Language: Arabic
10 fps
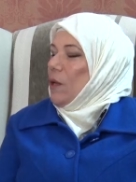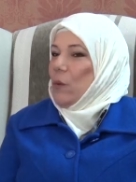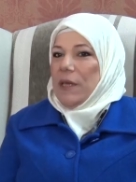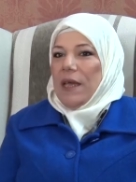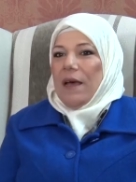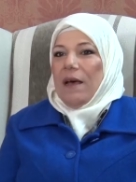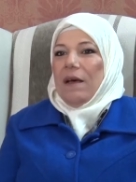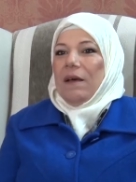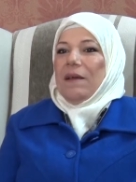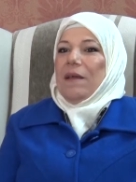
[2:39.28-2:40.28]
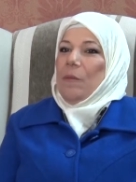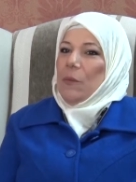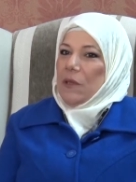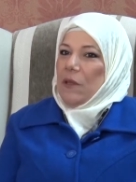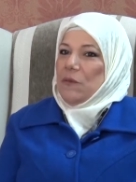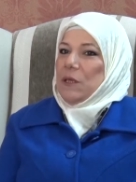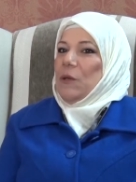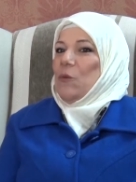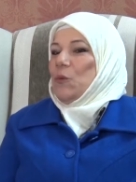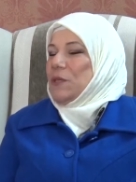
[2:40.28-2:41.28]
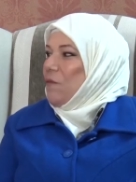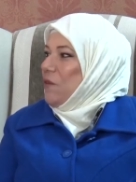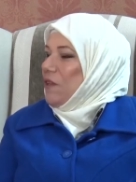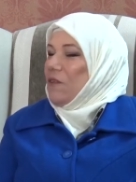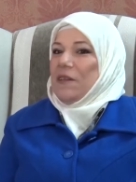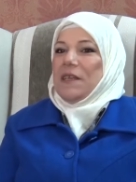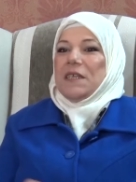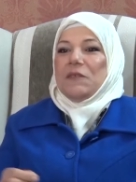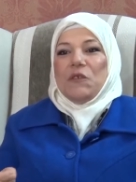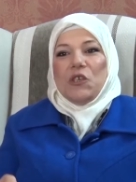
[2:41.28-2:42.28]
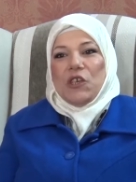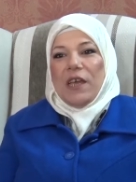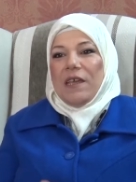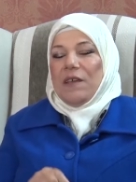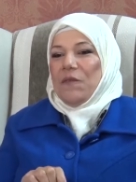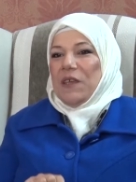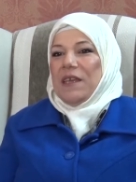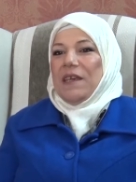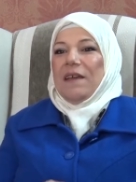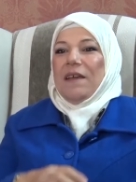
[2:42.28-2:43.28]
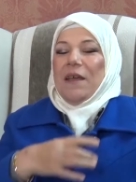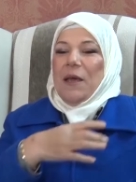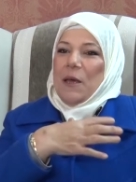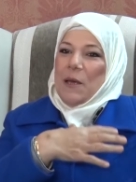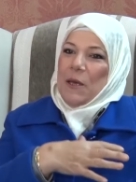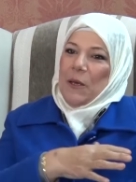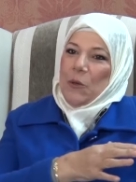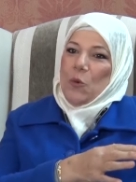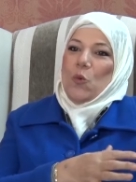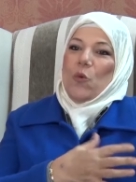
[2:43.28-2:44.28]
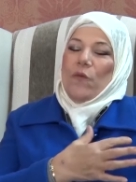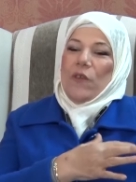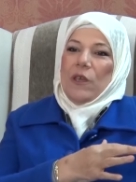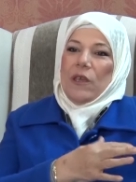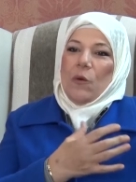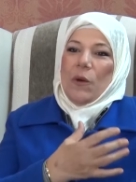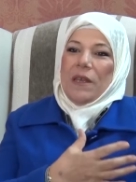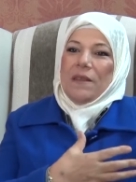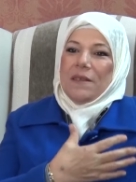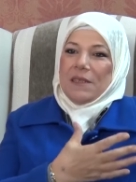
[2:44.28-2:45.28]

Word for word: انا وياها بالتفصيل واذا في تطريز في شك في آه، عروق في ورد